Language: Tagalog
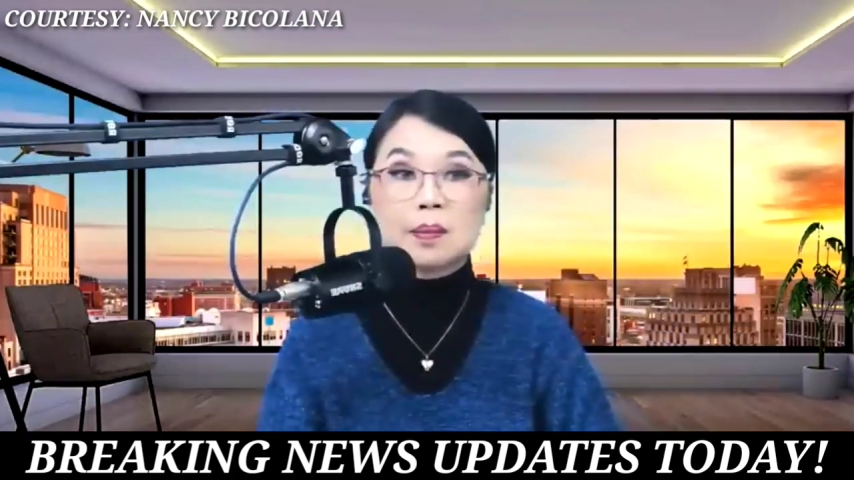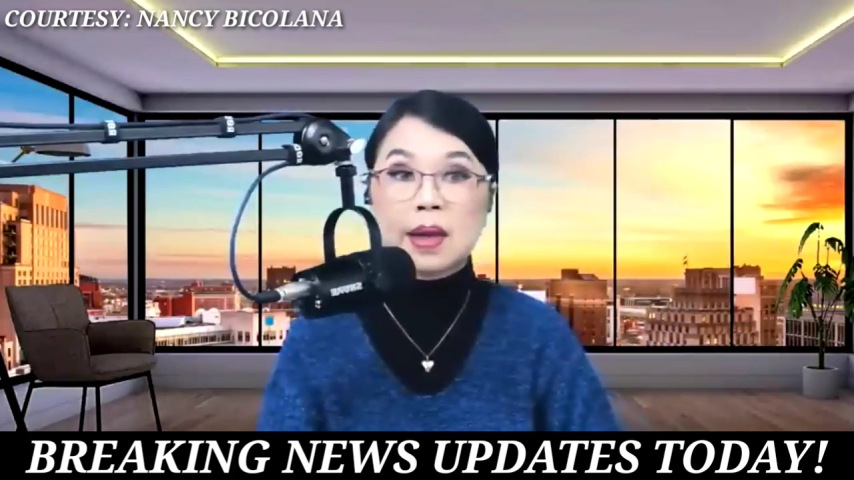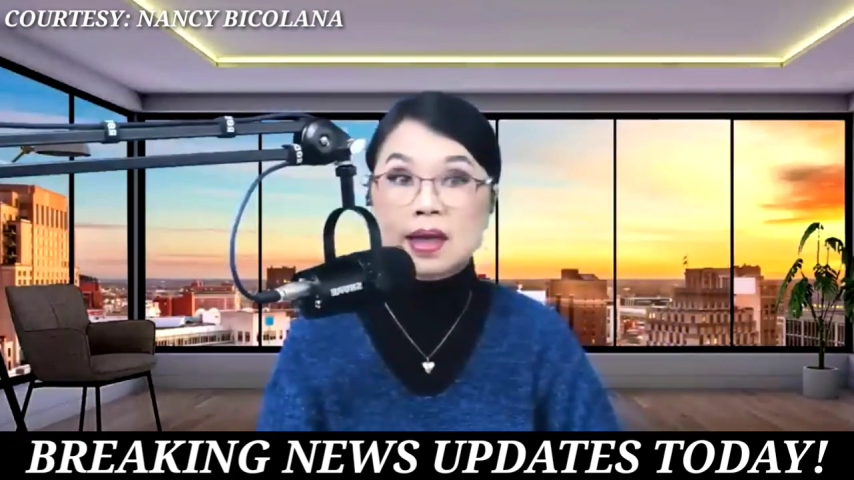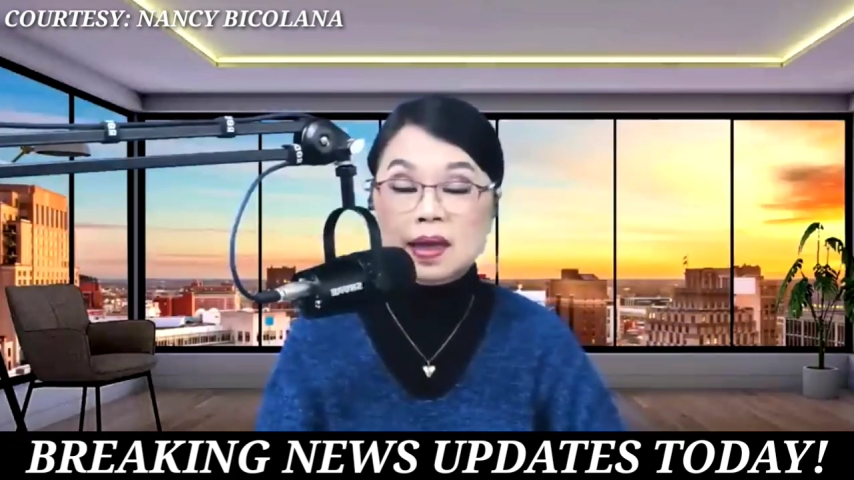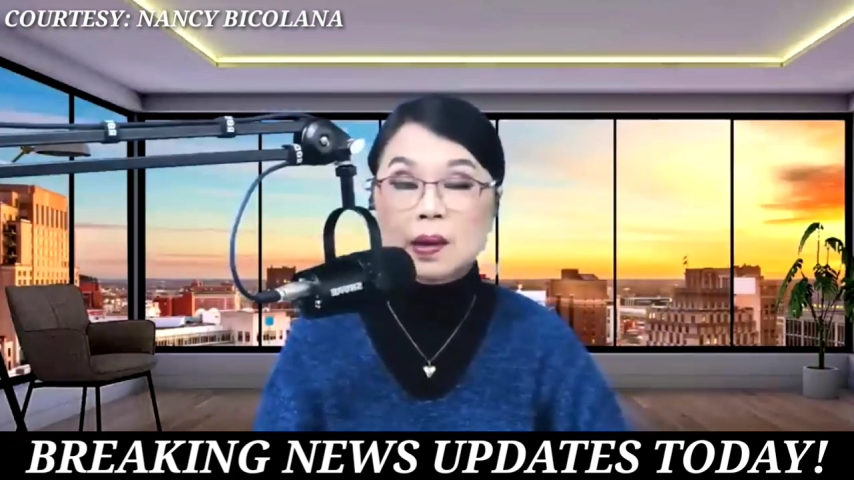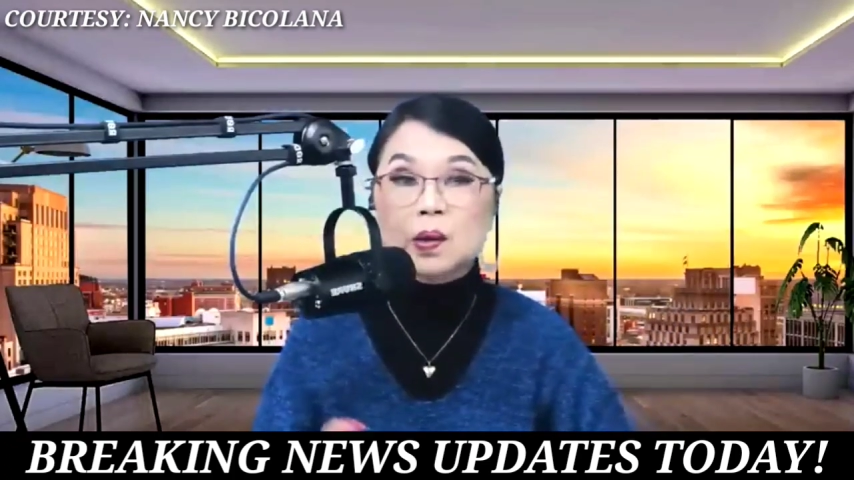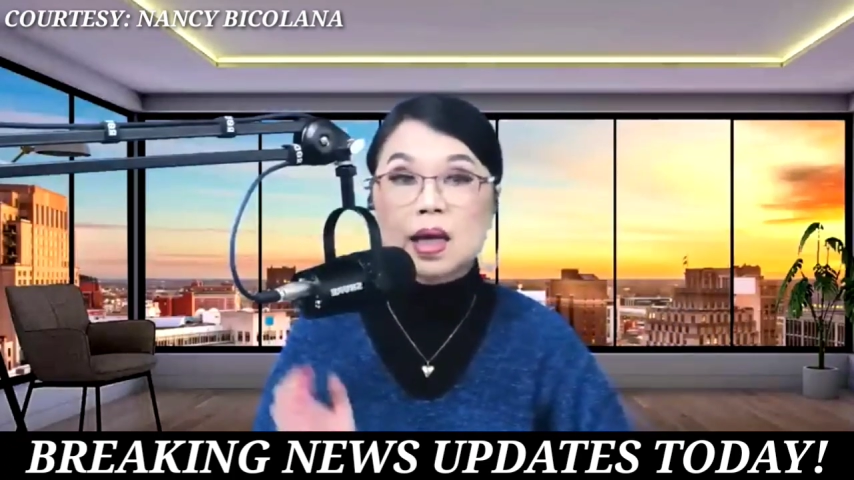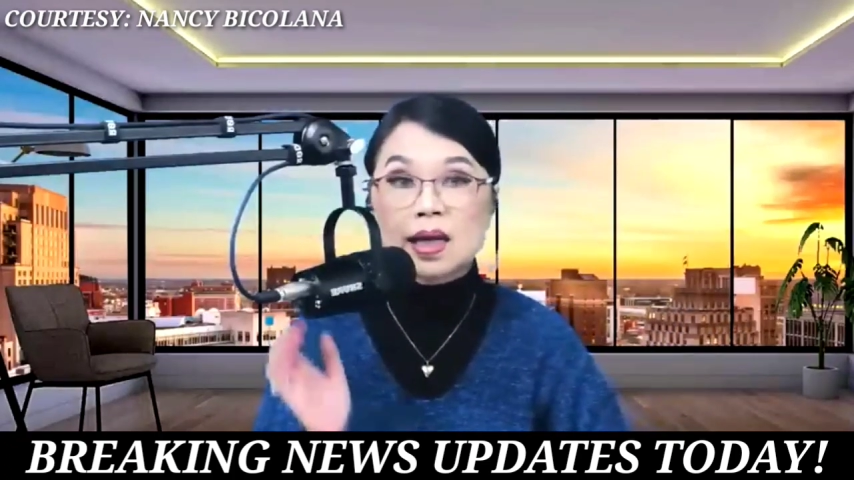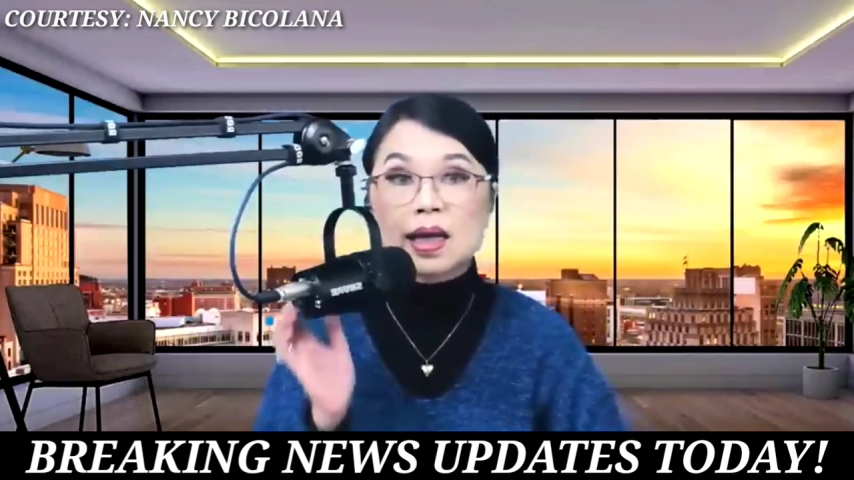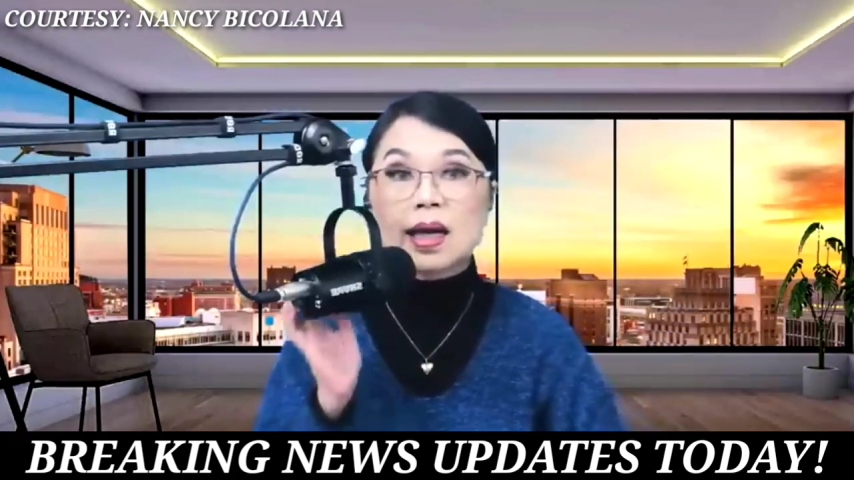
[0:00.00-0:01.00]
Parang ganon
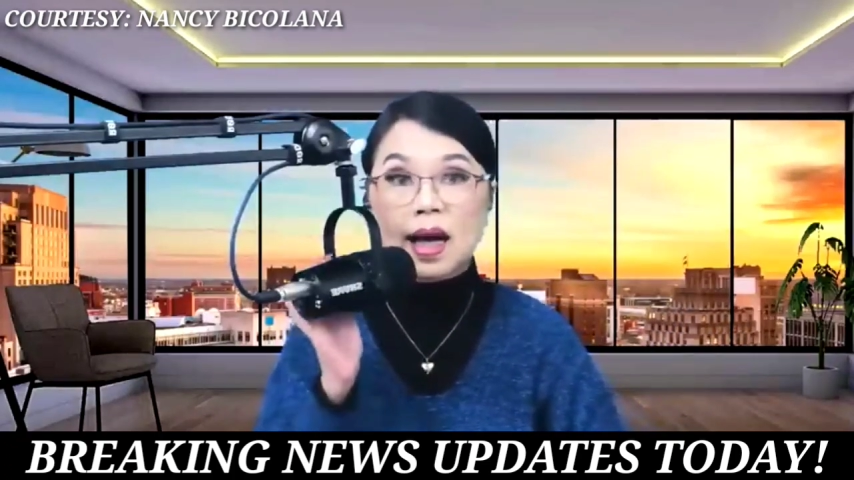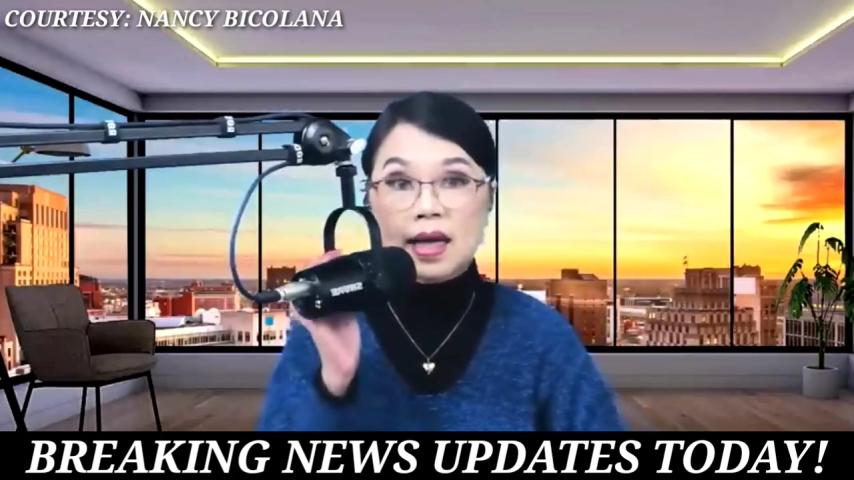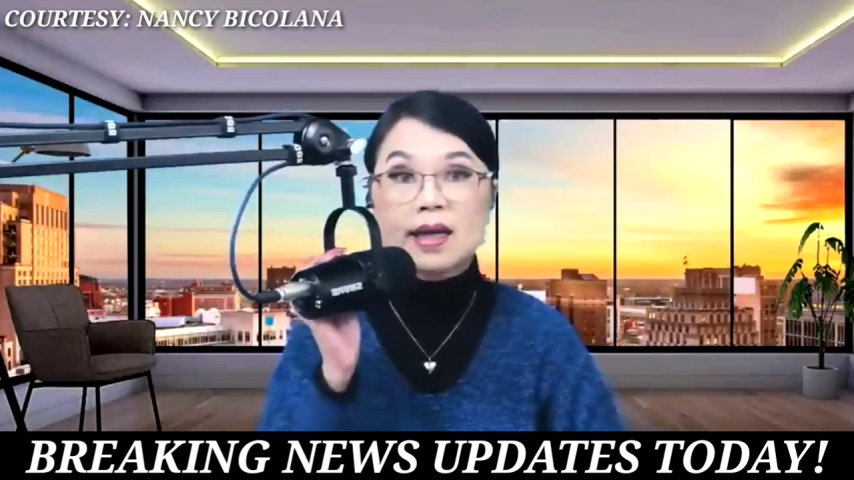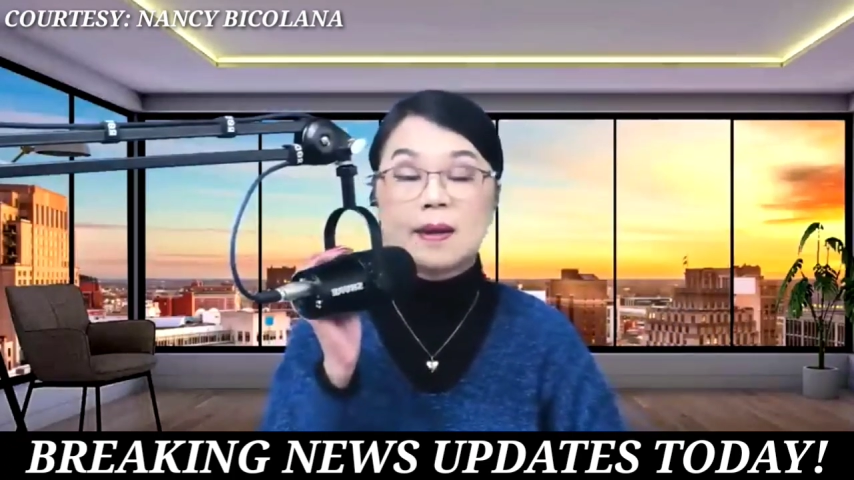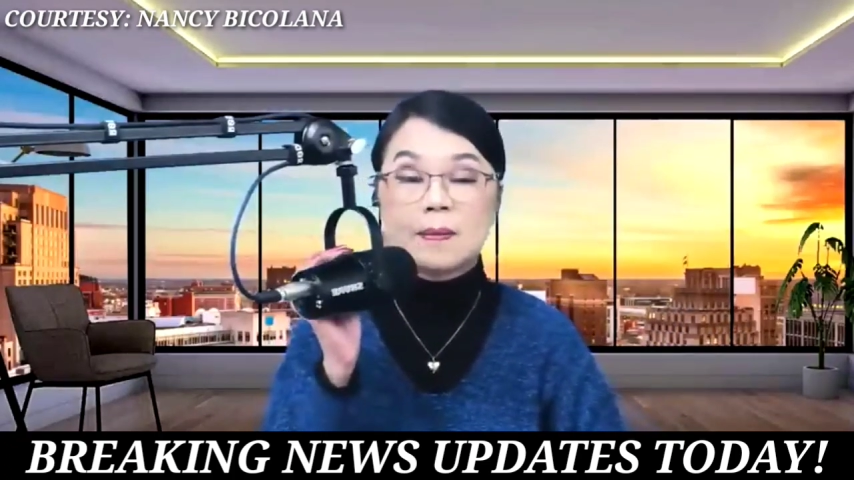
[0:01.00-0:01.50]
ang lagay.